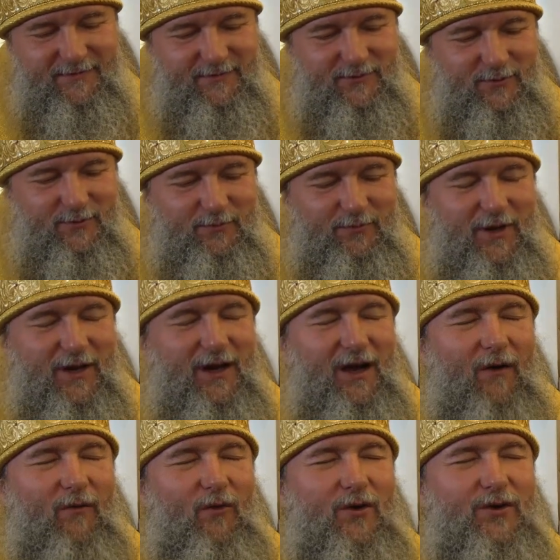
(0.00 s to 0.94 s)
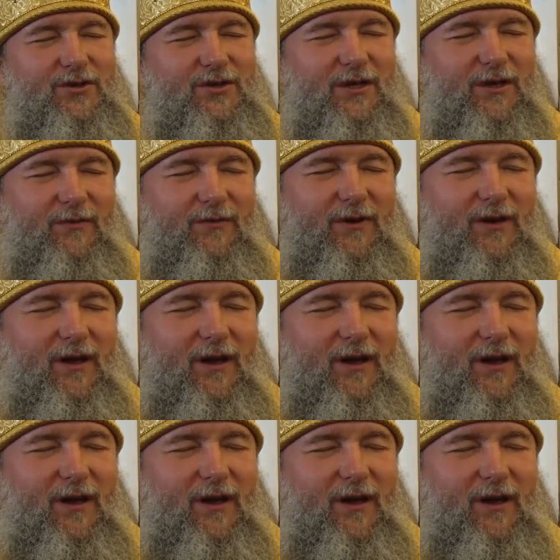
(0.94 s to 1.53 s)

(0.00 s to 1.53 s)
ну, переговорщиков,